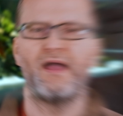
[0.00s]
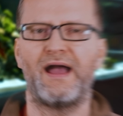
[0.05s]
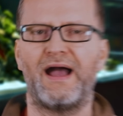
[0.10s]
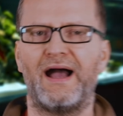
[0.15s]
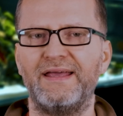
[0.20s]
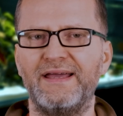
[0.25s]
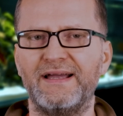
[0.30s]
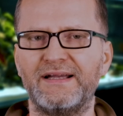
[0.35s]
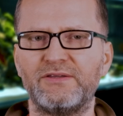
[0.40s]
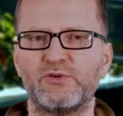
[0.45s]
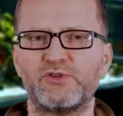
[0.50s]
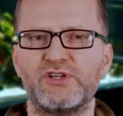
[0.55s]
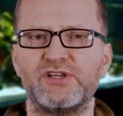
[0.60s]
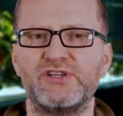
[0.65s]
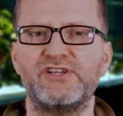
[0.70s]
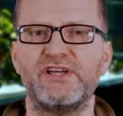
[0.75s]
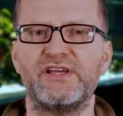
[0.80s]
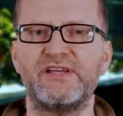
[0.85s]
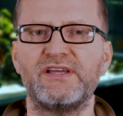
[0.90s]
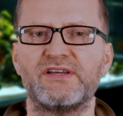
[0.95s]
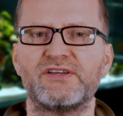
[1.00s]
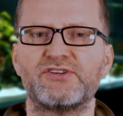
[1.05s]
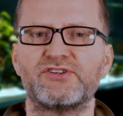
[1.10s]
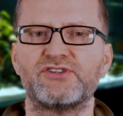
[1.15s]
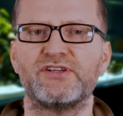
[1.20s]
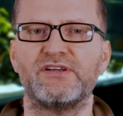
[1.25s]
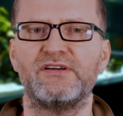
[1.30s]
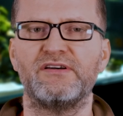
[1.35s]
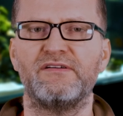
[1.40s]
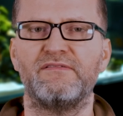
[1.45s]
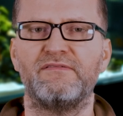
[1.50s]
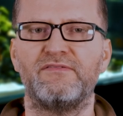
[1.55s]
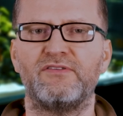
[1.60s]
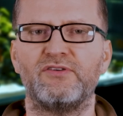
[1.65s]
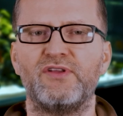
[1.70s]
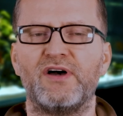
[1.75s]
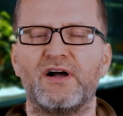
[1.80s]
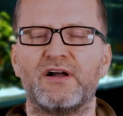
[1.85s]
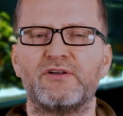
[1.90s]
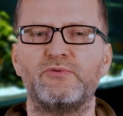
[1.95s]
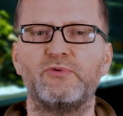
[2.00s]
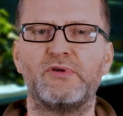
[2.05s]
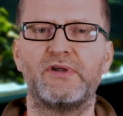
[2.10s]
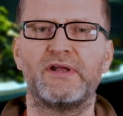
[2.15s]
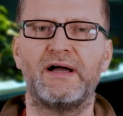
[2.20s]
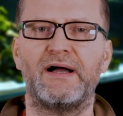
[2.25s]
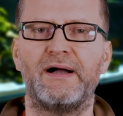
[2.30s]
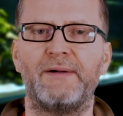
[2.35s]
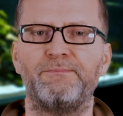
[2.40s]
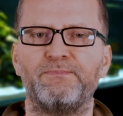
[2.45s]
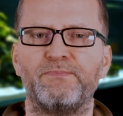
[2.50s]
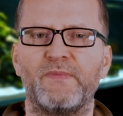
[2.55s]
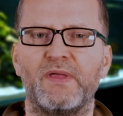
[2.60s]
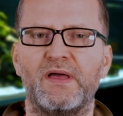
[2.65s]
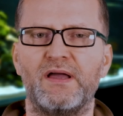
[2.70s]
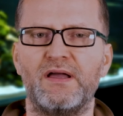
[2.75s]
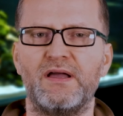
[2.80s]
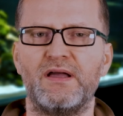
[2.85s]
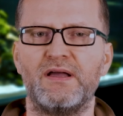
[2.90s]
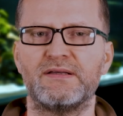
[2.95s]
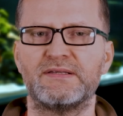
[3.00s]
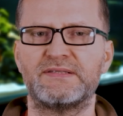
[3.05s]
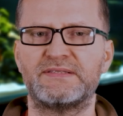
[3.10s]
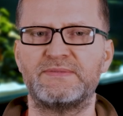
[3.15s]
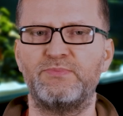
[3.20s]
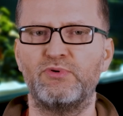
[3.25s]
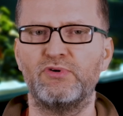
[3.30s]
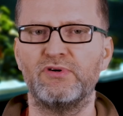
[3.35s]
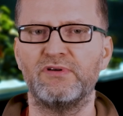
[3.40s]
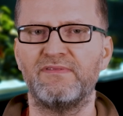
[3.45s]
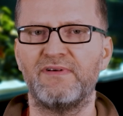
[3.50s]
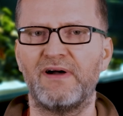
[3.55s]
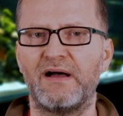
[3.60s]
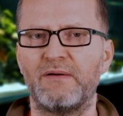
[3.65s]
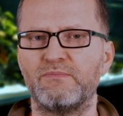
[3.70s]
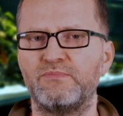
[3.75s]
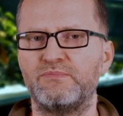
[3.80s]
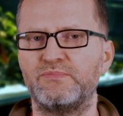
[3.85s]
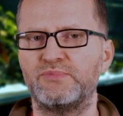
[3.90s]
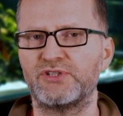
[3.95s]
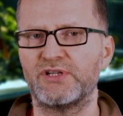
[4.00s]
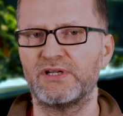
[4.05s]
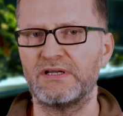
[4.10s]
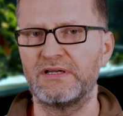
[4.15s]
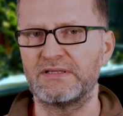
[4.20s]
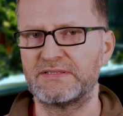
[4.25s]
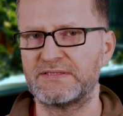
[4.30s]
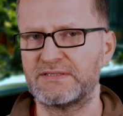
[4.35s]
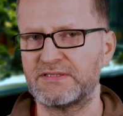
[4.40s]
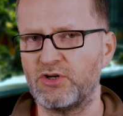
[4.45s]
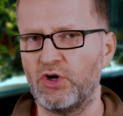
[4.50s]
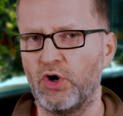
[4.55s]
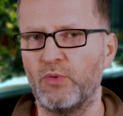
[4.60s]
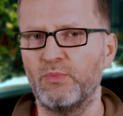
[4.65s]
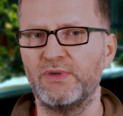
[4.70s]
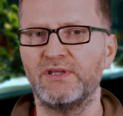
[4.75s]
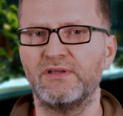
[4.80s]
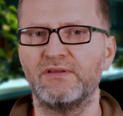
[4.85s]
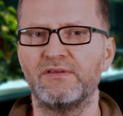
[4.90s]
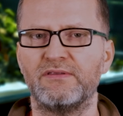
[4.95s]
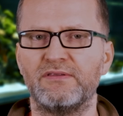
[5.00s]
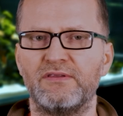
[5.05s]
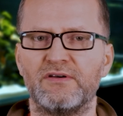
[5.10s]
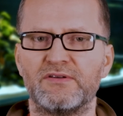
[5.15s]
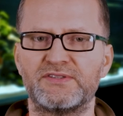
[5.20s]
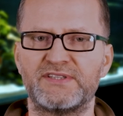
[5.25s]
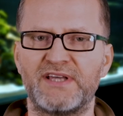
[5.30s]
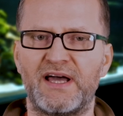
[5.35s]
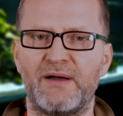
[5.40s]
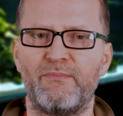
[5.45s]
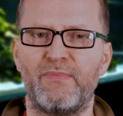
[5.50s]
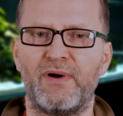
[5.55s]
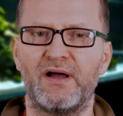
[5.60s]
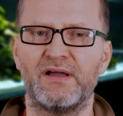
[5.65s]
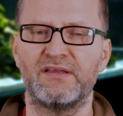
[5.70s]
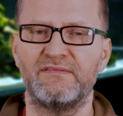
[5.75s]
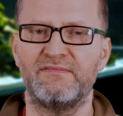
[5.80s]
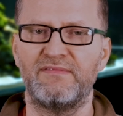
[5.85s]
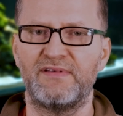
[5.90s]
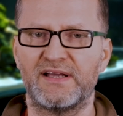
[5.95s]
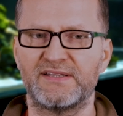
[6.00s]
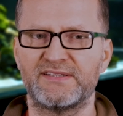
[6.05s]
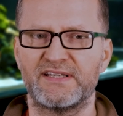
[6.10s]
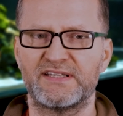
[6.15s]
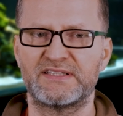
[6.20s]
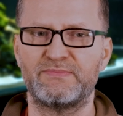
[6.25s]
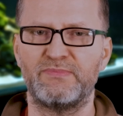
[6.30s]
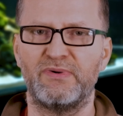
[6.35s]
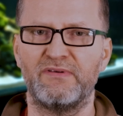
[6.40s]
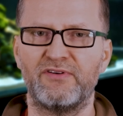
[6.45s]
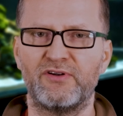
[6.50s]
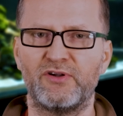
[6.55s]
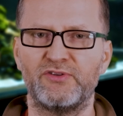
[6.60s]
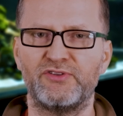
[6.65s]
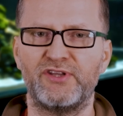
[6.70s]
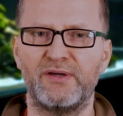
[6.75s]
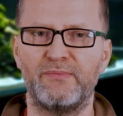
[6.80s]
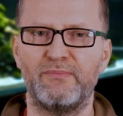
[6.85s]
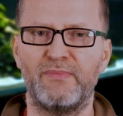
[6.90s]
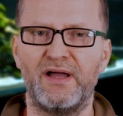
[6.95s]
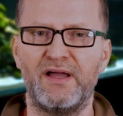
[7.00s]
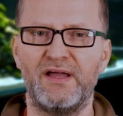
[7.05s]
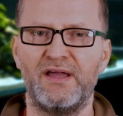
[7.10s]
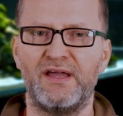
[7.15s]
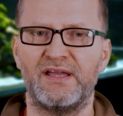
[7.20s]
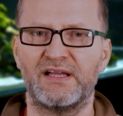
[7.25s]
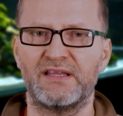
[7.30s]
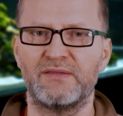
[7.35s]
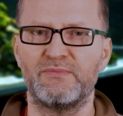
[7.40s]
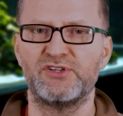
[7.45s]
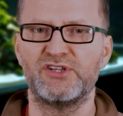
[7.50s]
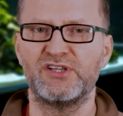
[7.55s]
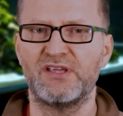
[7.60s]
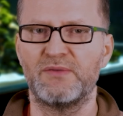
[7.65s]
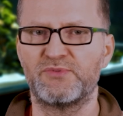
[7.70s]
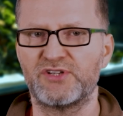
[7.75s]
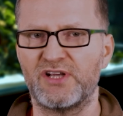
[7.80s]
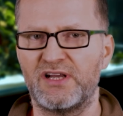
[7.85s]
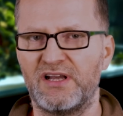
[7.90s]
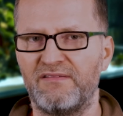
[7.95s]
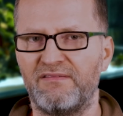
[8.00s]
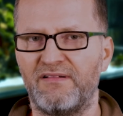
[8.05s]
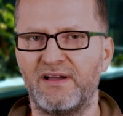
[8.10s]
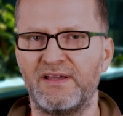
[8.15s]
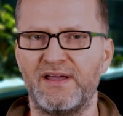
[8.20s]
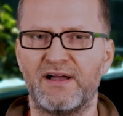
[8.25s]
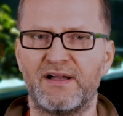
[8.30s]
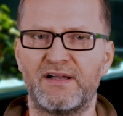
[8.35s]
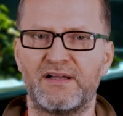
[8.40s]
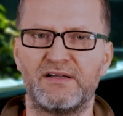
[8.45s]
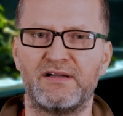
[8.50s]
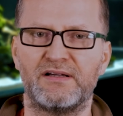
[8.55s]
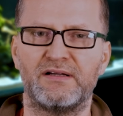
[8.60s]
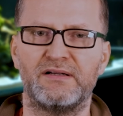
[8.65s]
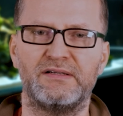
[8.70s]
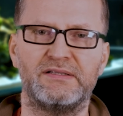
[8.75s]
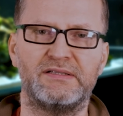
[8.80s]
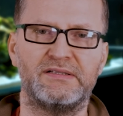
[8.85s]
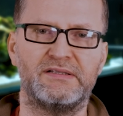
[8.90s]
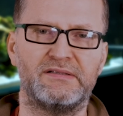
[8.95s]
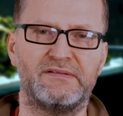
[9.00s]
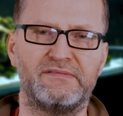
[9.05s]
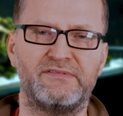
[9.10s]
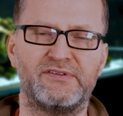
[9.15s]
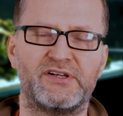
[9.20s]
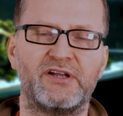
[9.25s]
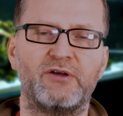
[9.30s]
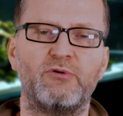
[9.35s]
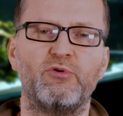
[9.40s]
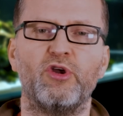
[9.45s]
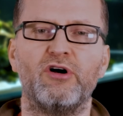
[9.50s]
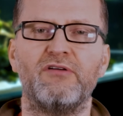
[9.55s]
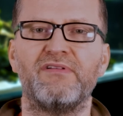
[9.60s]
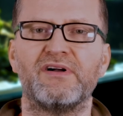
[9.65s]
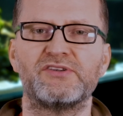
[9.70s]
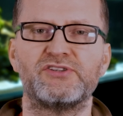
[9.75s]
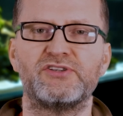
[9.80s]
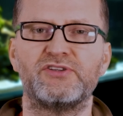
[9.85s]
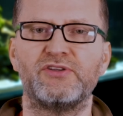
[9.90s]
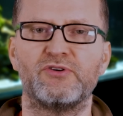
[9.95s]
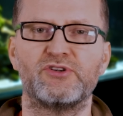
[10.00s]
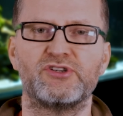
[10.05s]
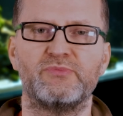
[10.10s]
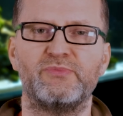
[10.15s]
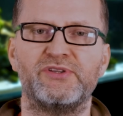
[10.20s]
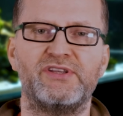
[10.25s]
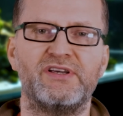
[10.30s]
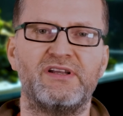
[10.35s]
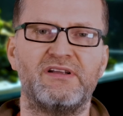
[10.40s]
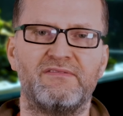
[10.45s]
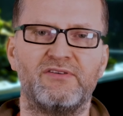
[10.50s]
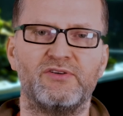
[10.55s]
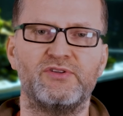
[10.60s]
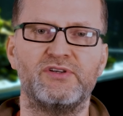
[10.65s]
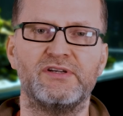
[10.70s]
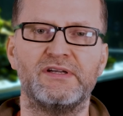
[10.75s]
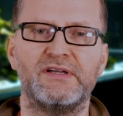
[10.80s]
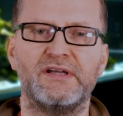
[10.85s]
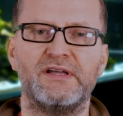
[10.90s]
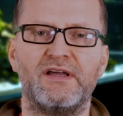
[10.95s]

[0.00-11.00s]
A jak to się dzieje, że woda, która spływa przez komin do sampa i wraca z powrotem, jakby się nie przelewa? Jak e, wyregulować to, żeby tyle wody,